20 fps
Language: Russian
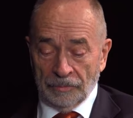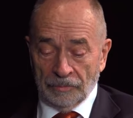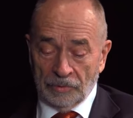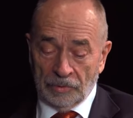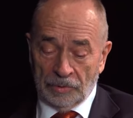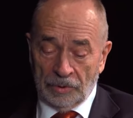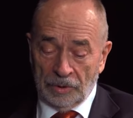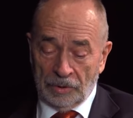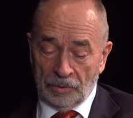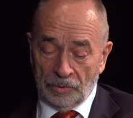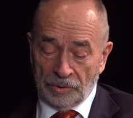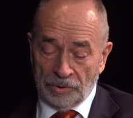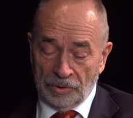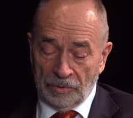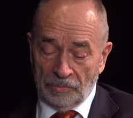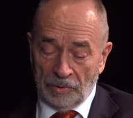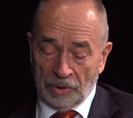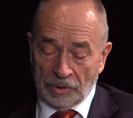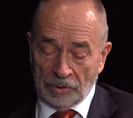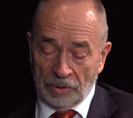Вот это
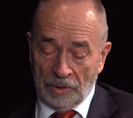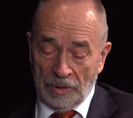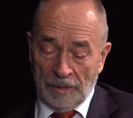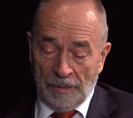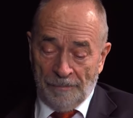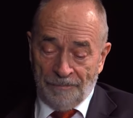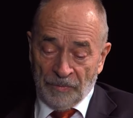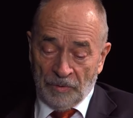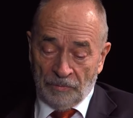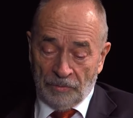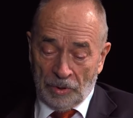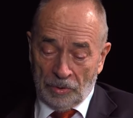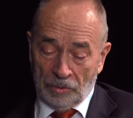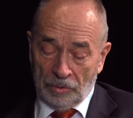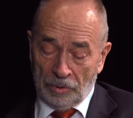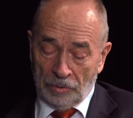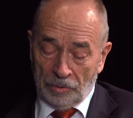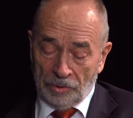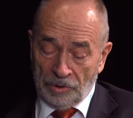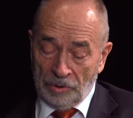очень важно.
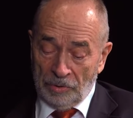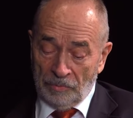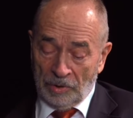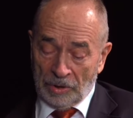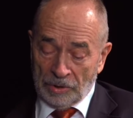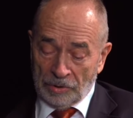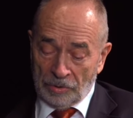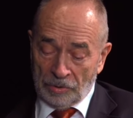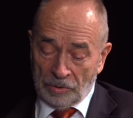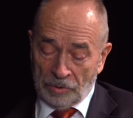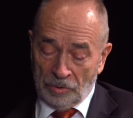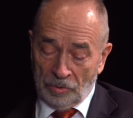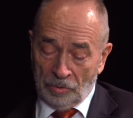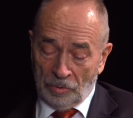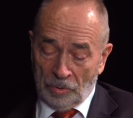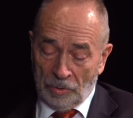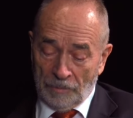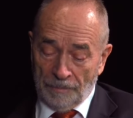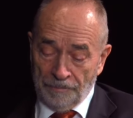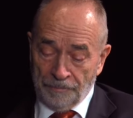Второе очень важно,
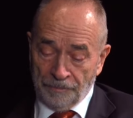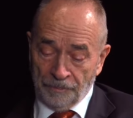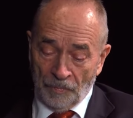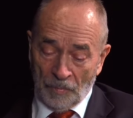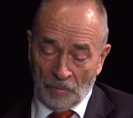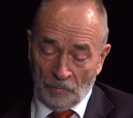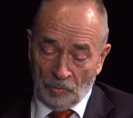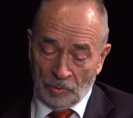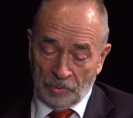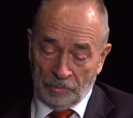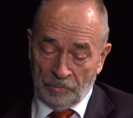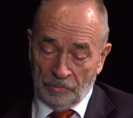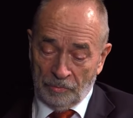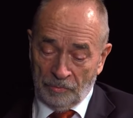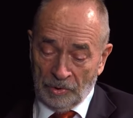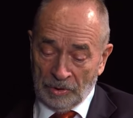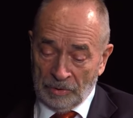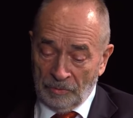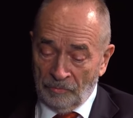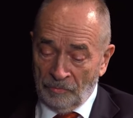что вот
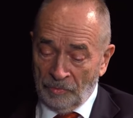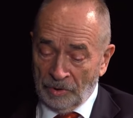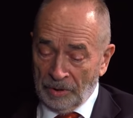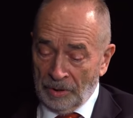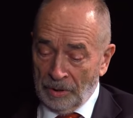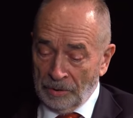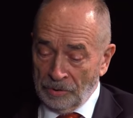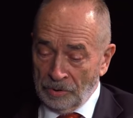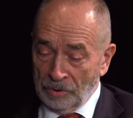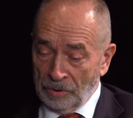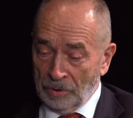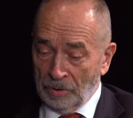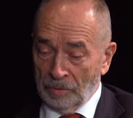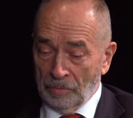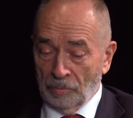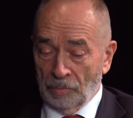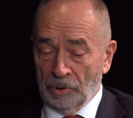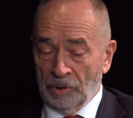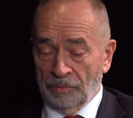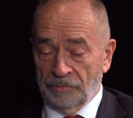в этом варианте
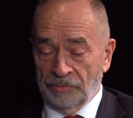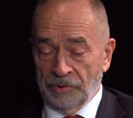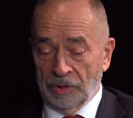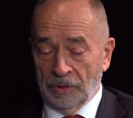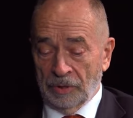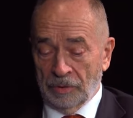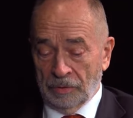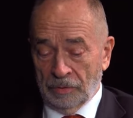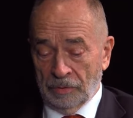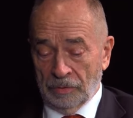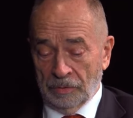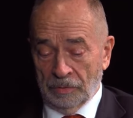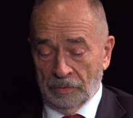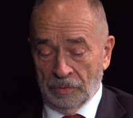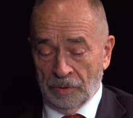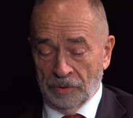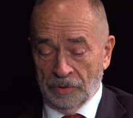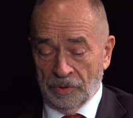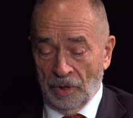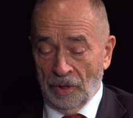мы все
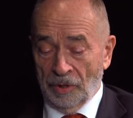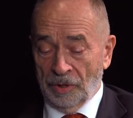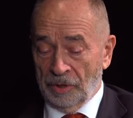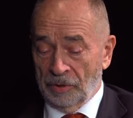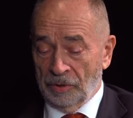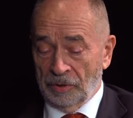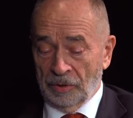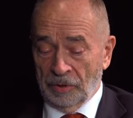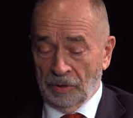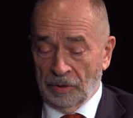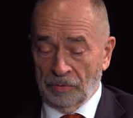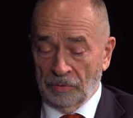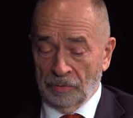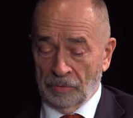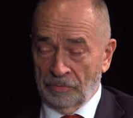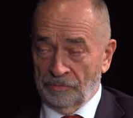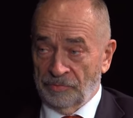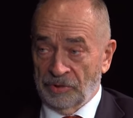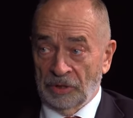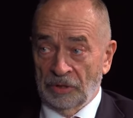эти огрехи, а
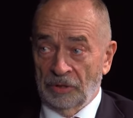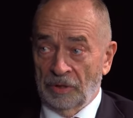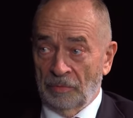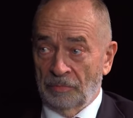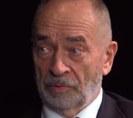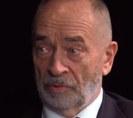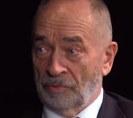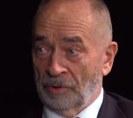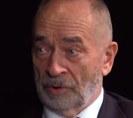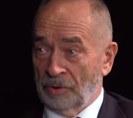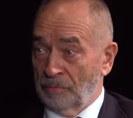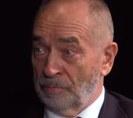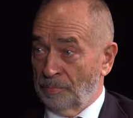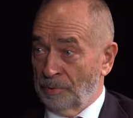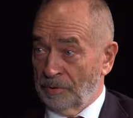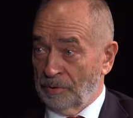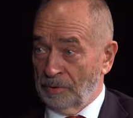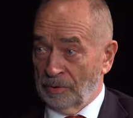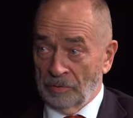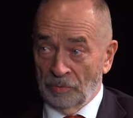которые всегда бывают
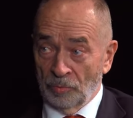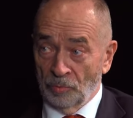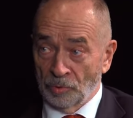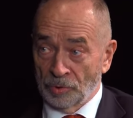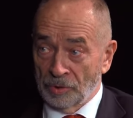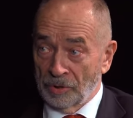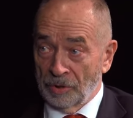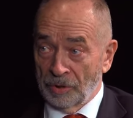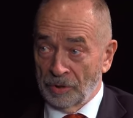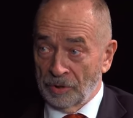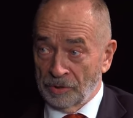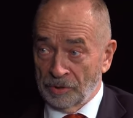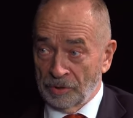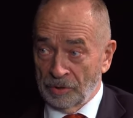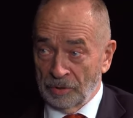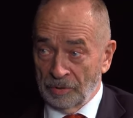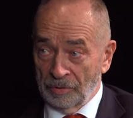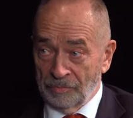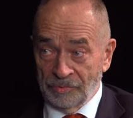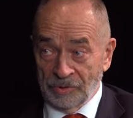при устной
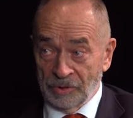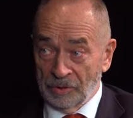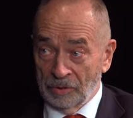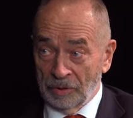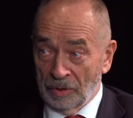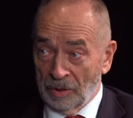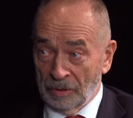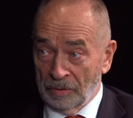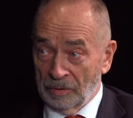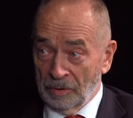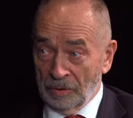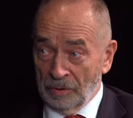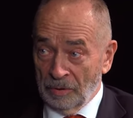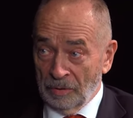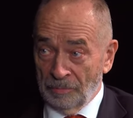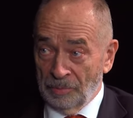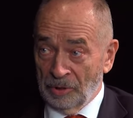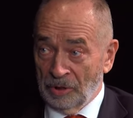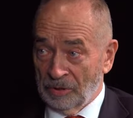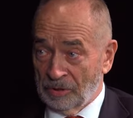речи, всегда –
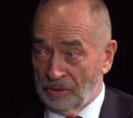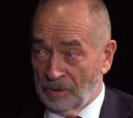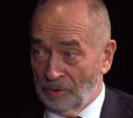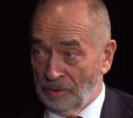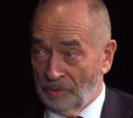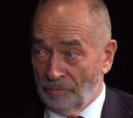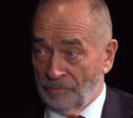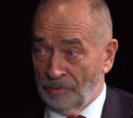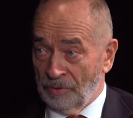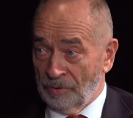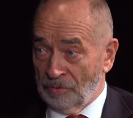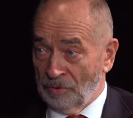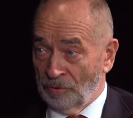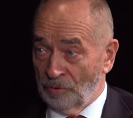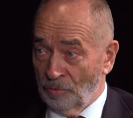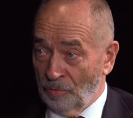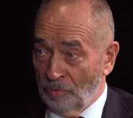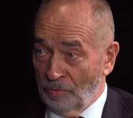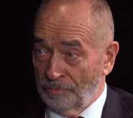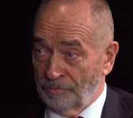перестановка
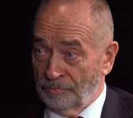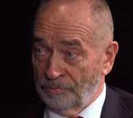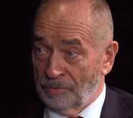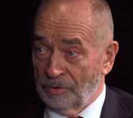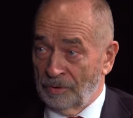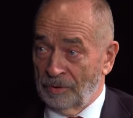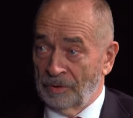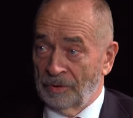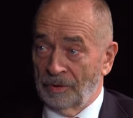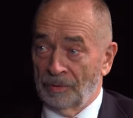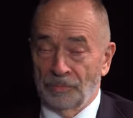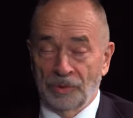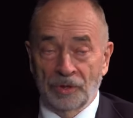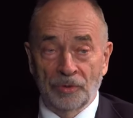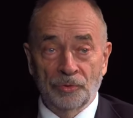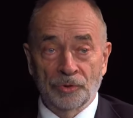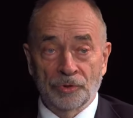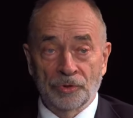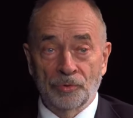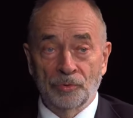слов или там
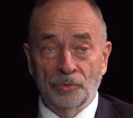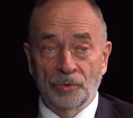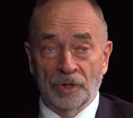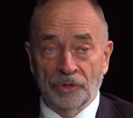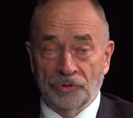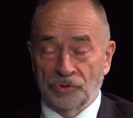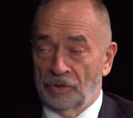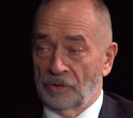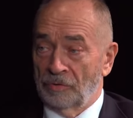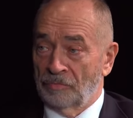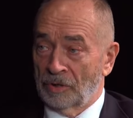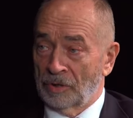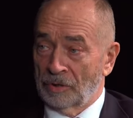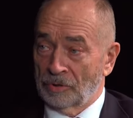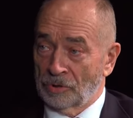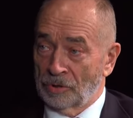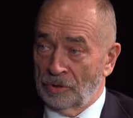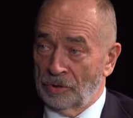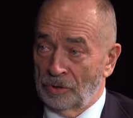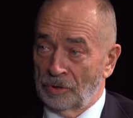не очень удачные
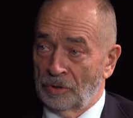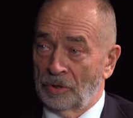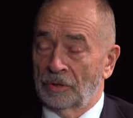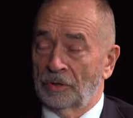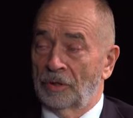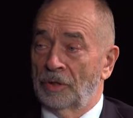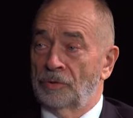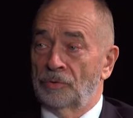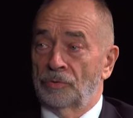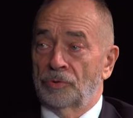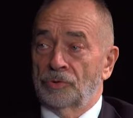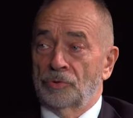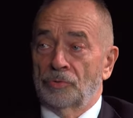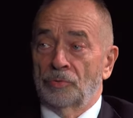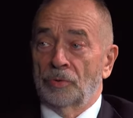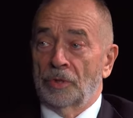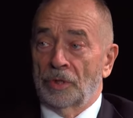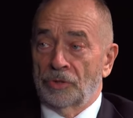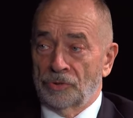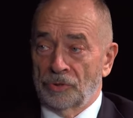выражения, иногда не очень
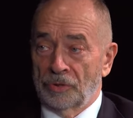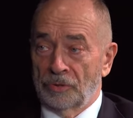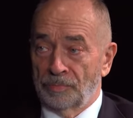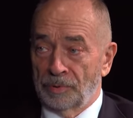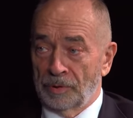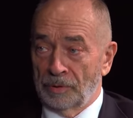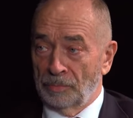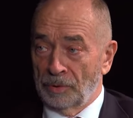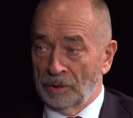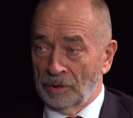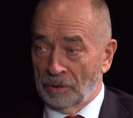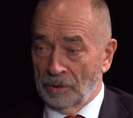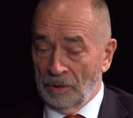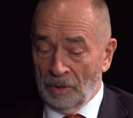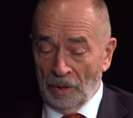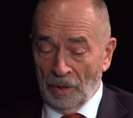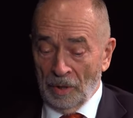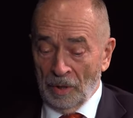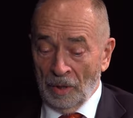удачные примеры.